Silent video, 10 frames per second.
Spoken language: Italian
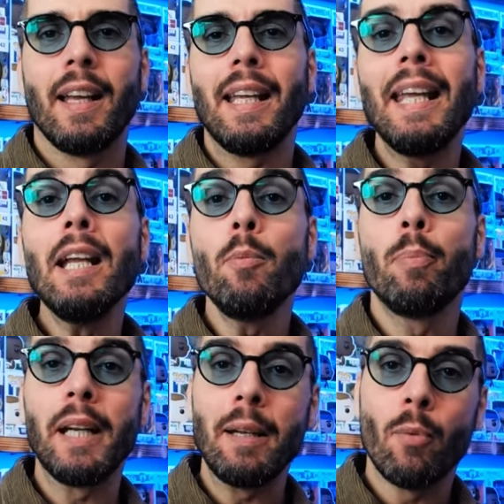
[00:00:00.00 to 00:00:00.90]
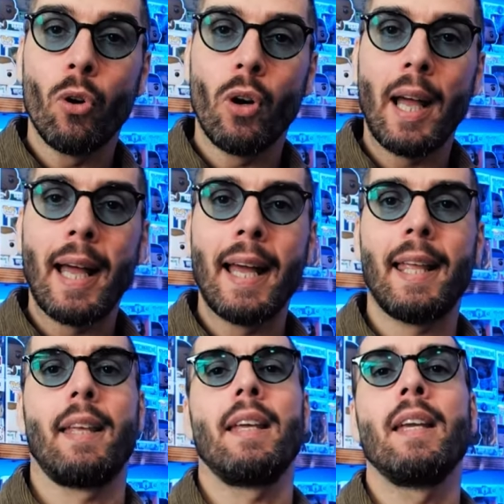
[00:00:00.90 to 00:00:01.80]
Il primo è
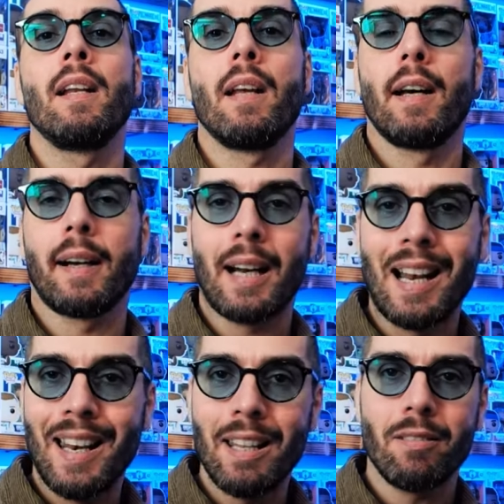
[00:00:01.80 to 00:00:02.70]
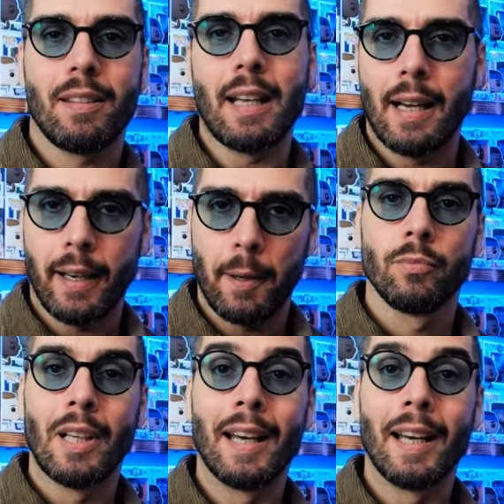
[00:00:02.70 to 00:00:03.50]
il rallentare.